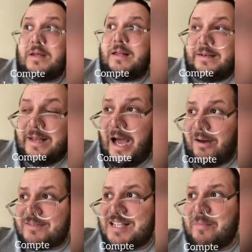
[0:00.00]
Là,
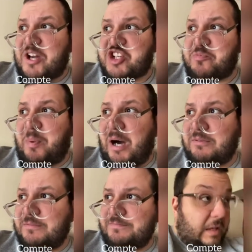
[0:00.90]
ça marche pas.
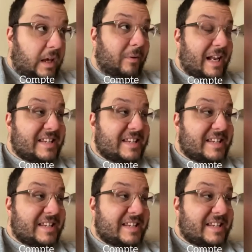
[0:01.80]
Et voilà,